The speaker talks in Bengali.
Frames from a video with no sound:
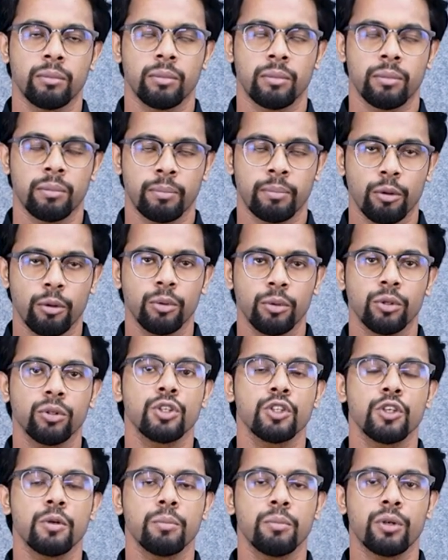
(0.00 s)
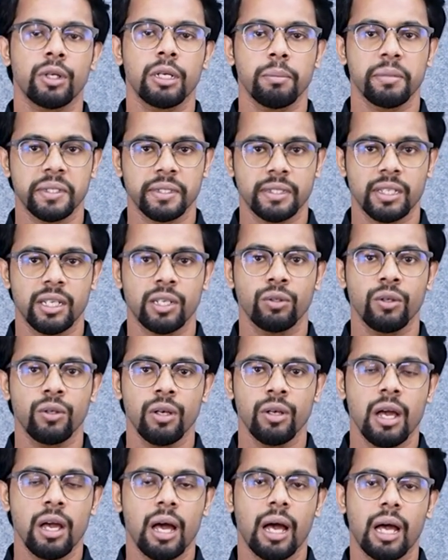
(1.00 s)
প্রবন্ধ সম্পর্কে বিস্তারিত
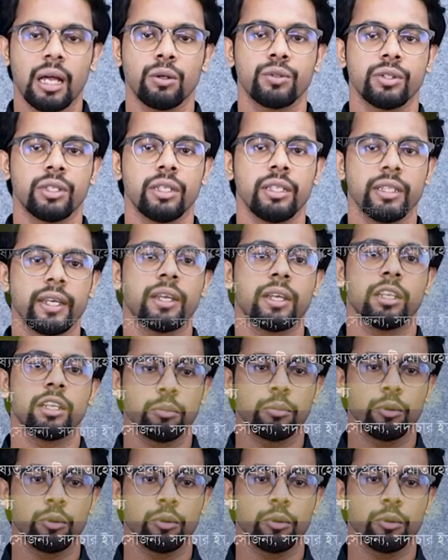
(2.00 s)
আলোচনা দেখে নেব